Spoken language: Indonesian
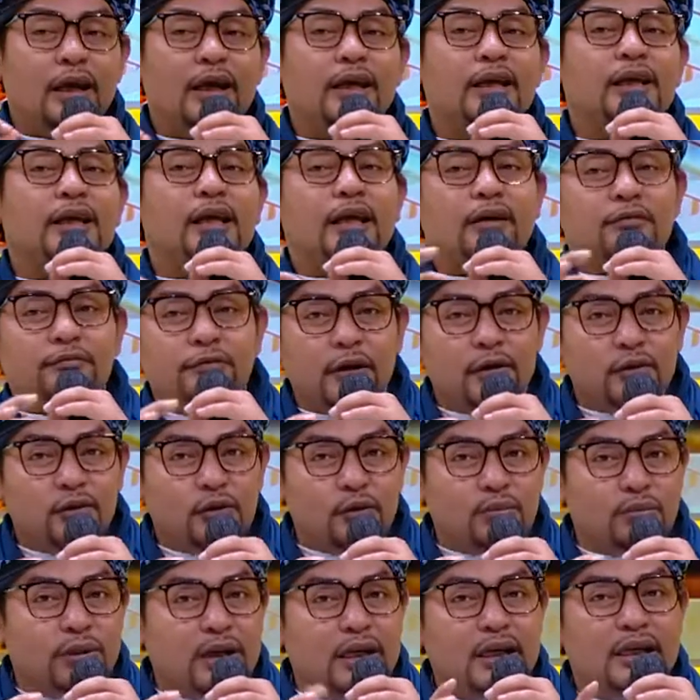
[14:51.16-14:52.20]
in
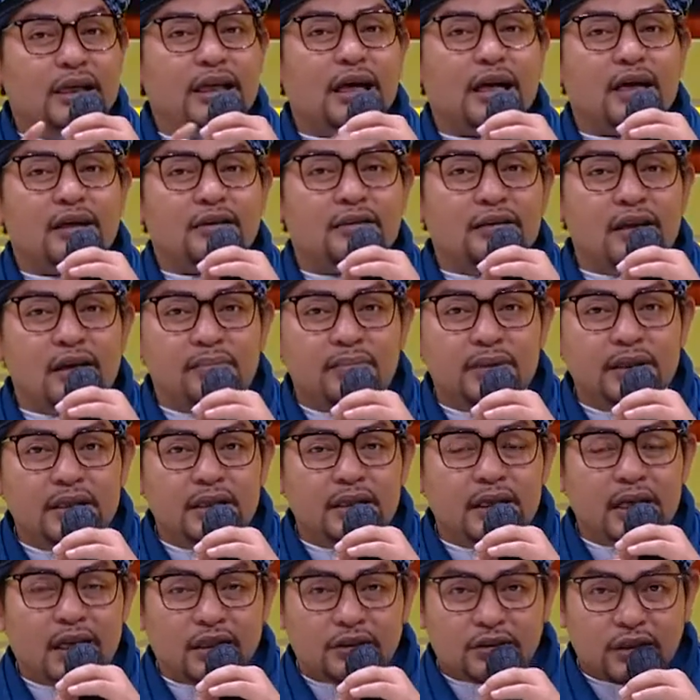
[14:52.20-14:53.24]
kafartum inna adzabi
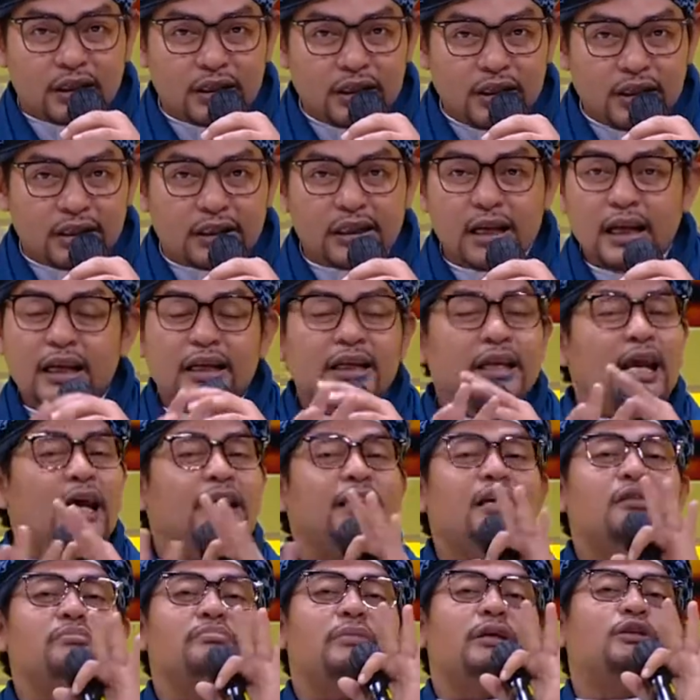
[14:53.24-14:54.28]
lasyadid. Ini
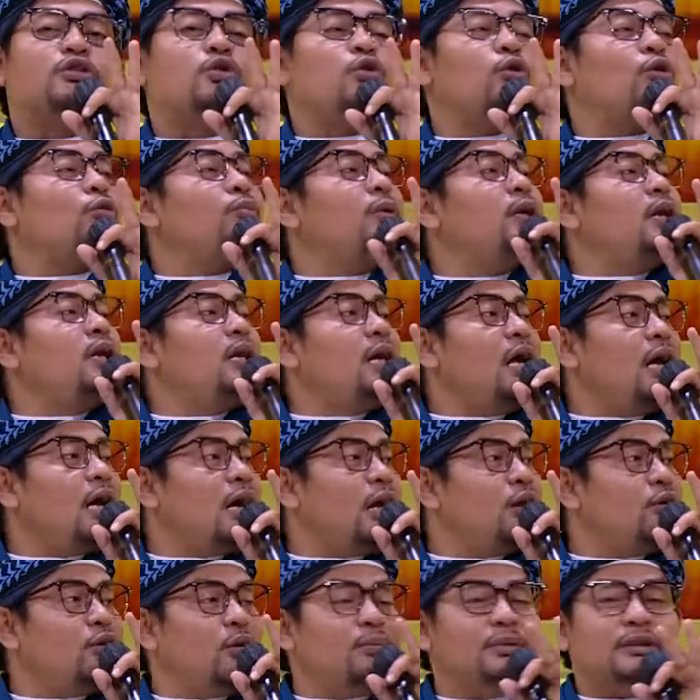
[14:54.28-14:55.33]
ayat masyhur bener dah.
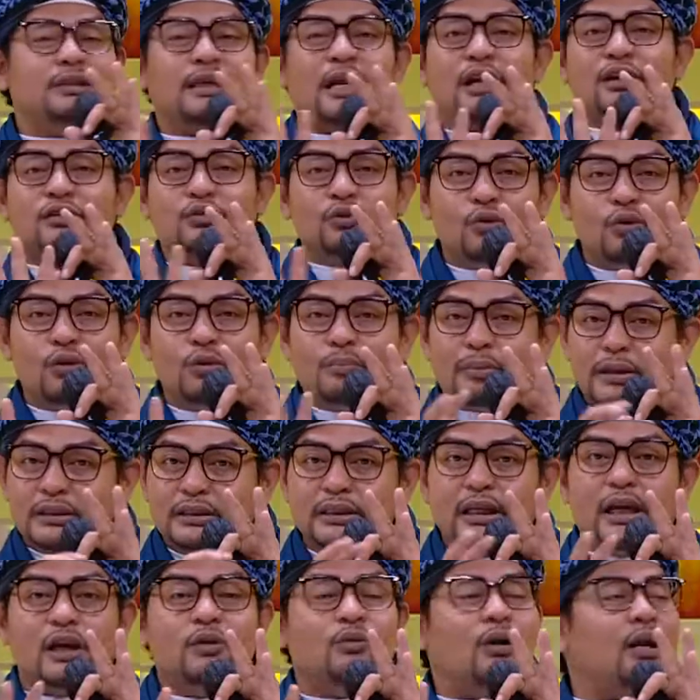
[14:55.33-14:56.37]
Kalau udah ya. bicara syukur
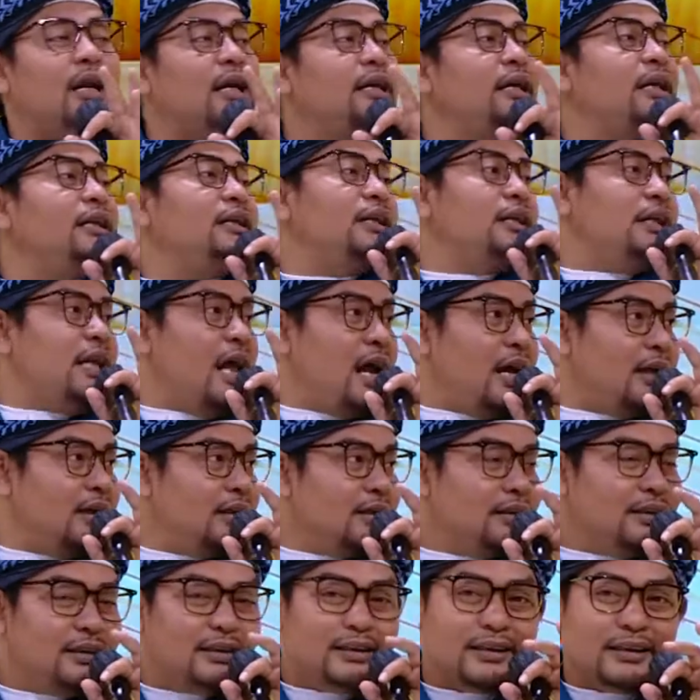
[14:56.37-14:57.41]
pasti keluar ayatnya nih dah.
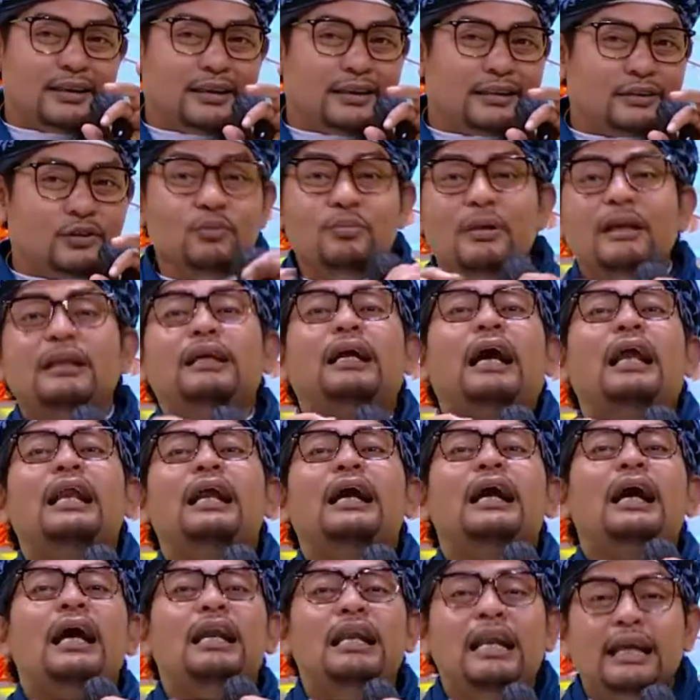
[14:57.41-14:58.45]
Bener, bener. Cuman
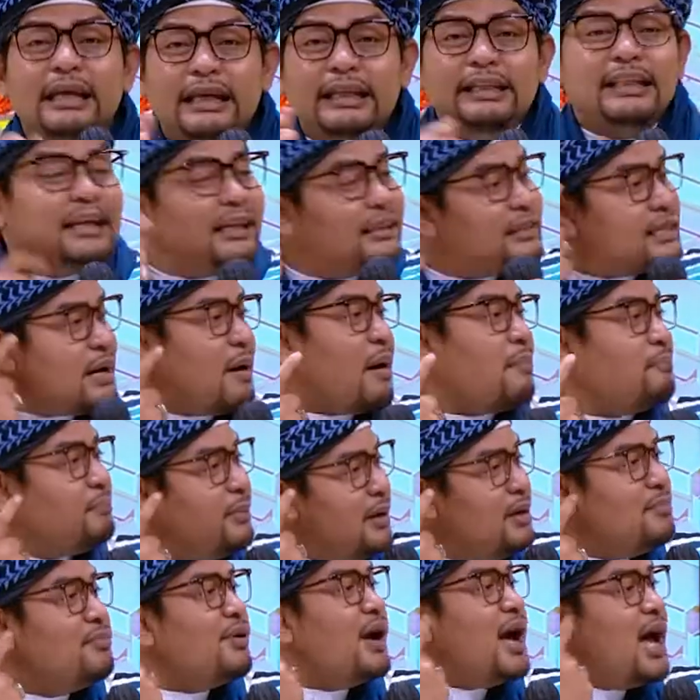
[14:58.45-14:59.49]
kadang-kadang kita
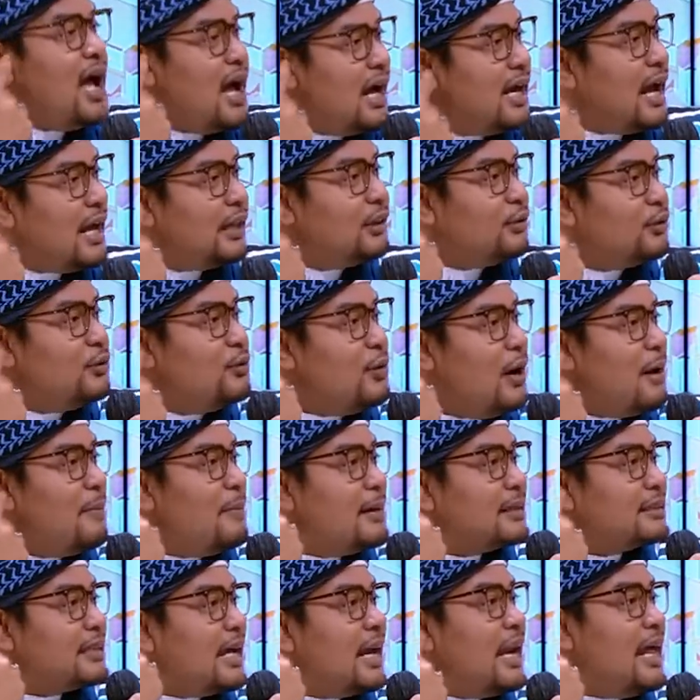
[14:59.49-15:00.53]
resapin apa kagak? Iya,
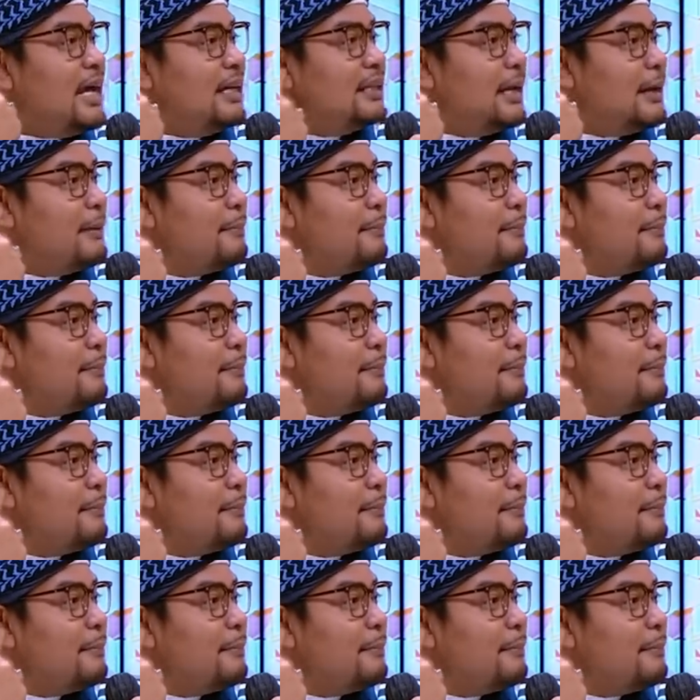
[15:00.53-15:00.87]
amalin